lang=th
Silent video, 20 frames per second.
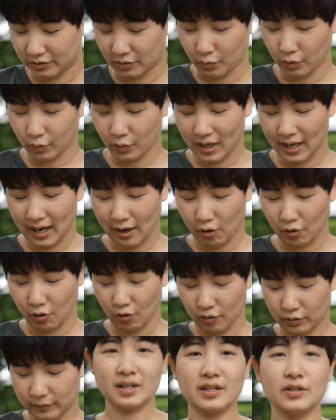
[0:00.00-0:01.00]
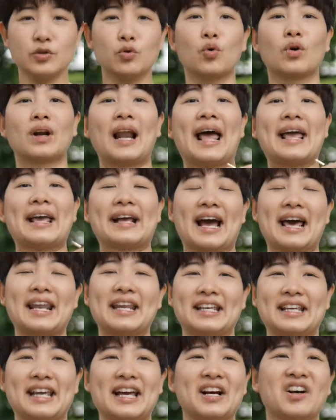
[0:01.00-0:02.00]
สมมุติว่าเราอยู่ไกลกันอ
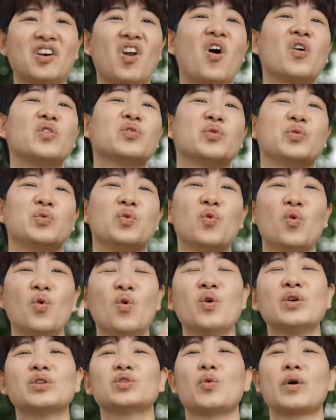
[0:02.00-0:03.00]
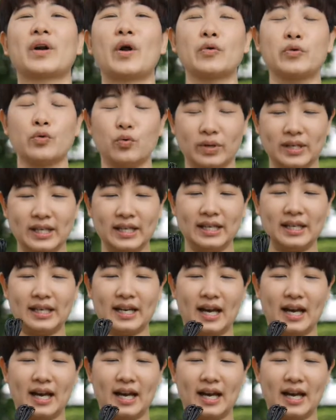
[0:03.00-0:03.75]
ย่างเงี้ยกล้องอยู่นู่นตัวเราอยู่นี่